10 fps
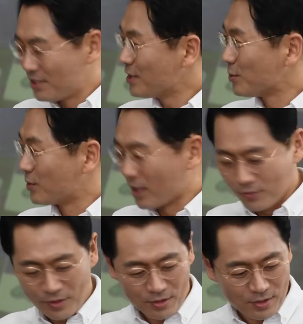진짜
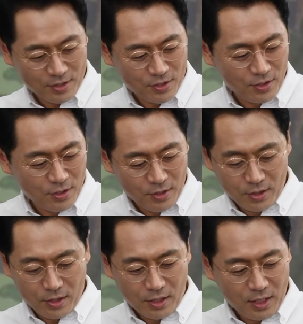좋더라고요. 그래서
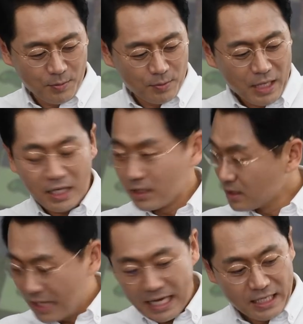이 아까
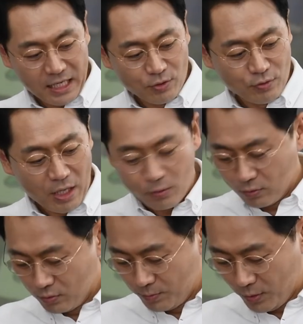이제 라이 얘기도
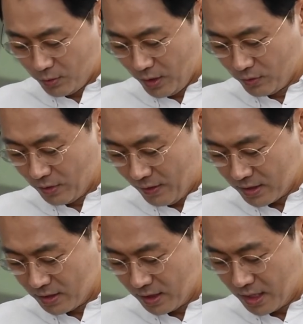나오고 퍼터 얘기도
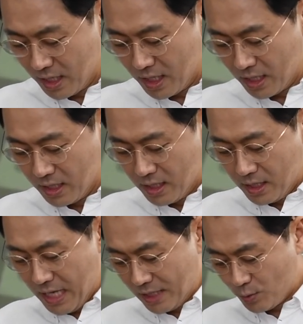나왔으니까 네.
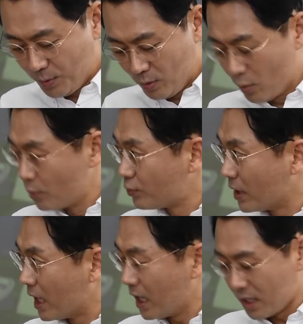이 엑스페론
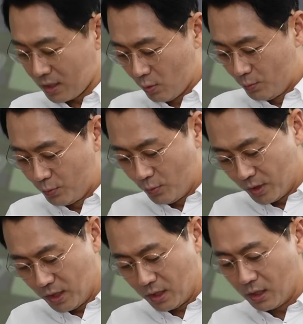골프가 네.
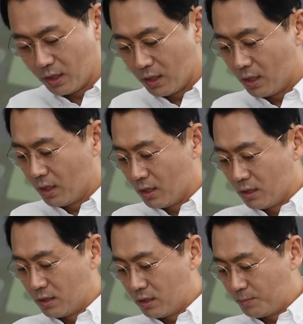골프공이
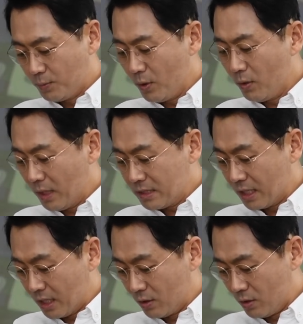
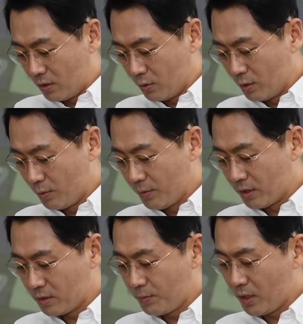특별하잖아요. 여기 어.
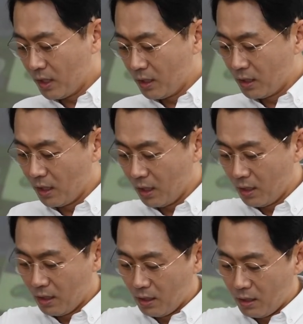보면 특별하게 이렇게
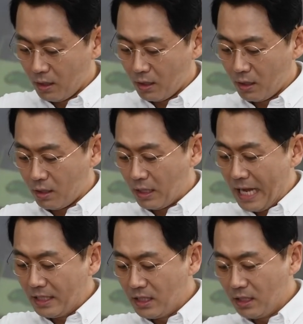어,
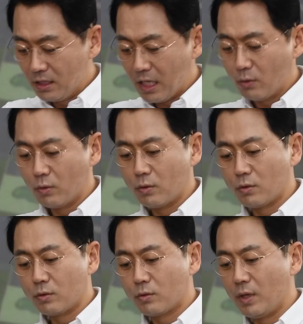라인이 따로
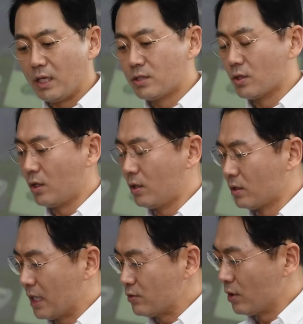돼
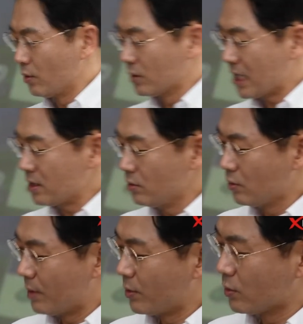있어요. 나중에 네. 이거
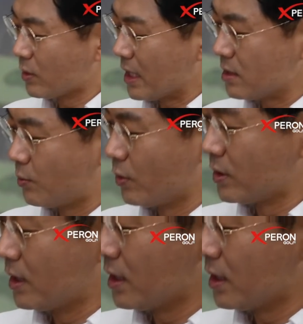사진으로 한번 또 다시 보여드릴